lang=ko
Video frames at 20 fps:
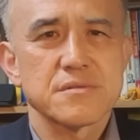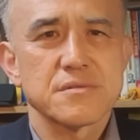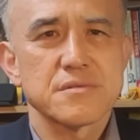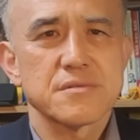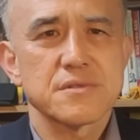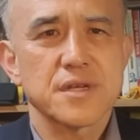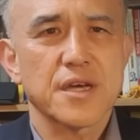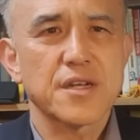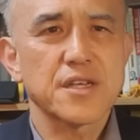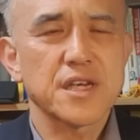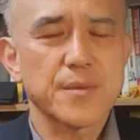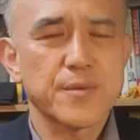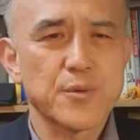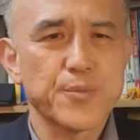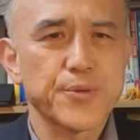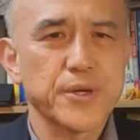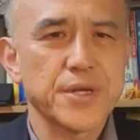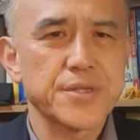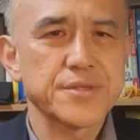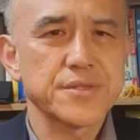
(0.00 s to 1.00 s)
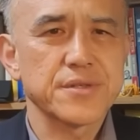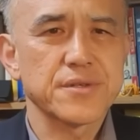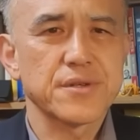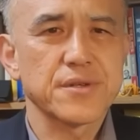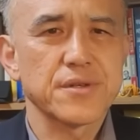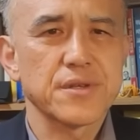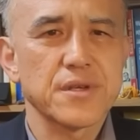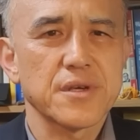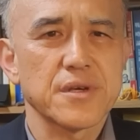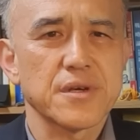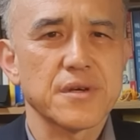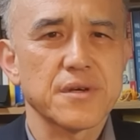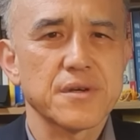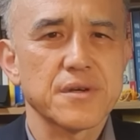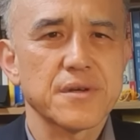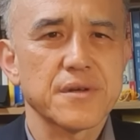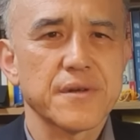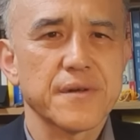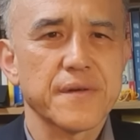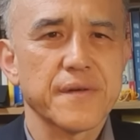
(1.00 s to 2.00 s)
사는 게 불편해서 그런데
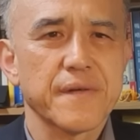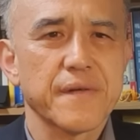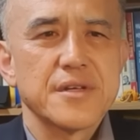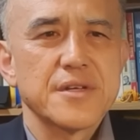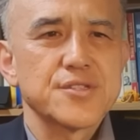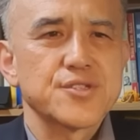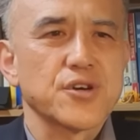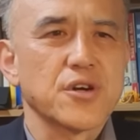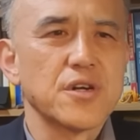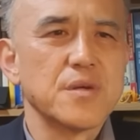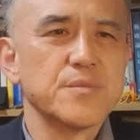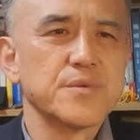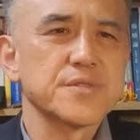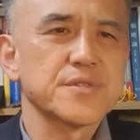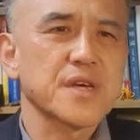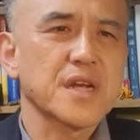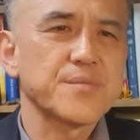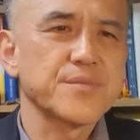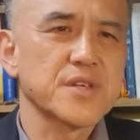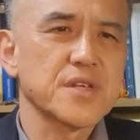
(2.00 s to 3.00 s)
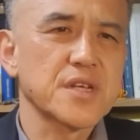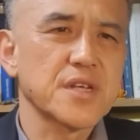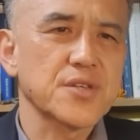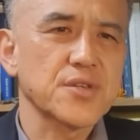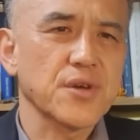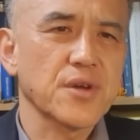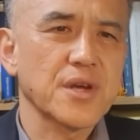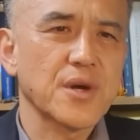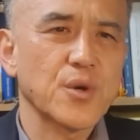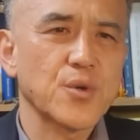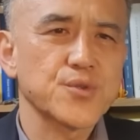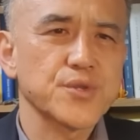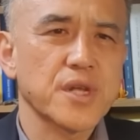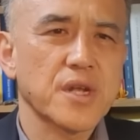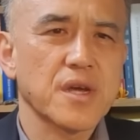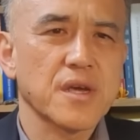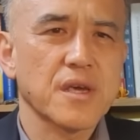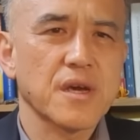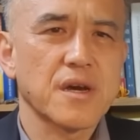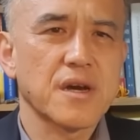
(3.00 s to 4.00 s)
젊은 사람들이 떠나고
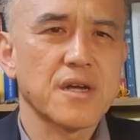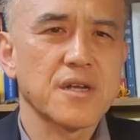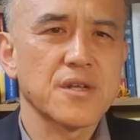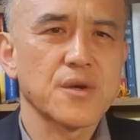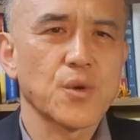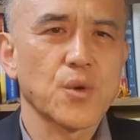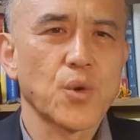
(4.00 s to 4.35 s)
쇠락해가는